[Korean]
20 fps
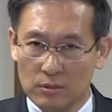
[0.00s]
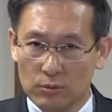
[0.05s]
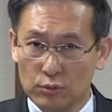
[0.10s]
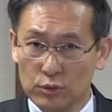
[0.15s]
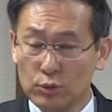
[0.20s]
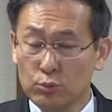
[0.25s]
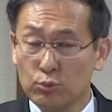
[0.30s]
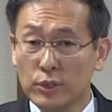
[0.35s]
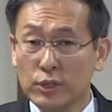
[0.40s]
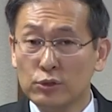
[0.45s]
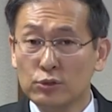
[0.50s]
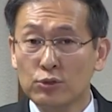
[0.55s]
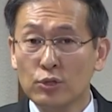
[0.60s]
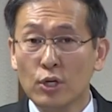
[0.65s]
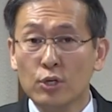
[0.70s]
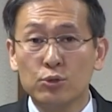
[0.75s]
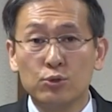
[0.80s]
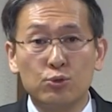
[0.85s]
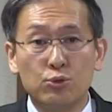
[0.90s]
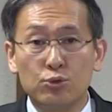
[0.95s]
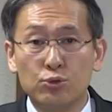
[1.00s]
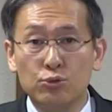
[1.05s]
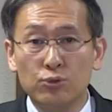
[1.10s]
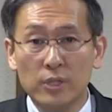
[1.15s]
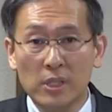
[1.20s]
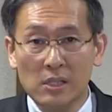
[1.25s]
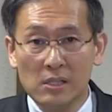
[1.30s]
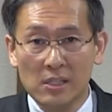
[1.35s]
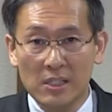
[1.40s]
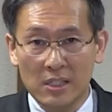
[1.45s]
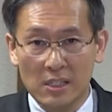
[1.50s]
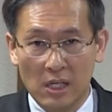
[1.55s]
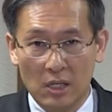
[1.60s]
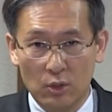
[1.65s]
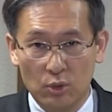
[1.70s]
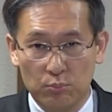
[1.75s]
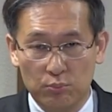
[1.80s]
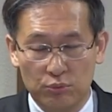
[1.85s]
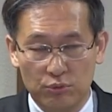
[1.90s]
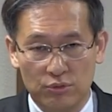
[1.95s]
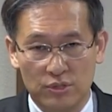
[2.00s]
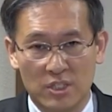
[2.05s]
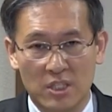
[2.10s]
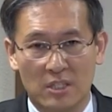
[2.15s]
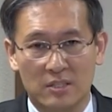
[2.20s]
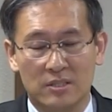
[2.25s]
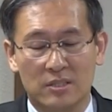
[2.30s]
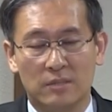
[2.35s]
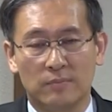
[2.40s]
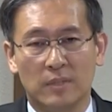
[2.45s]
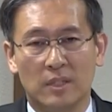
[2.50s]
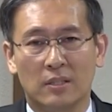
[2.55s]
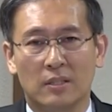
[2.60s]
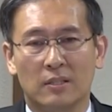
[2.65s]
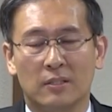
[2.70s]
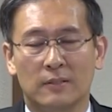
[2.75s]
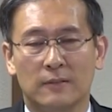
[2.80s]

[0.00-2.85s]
그래서 우리는 주일이라고 부르지 않습니까?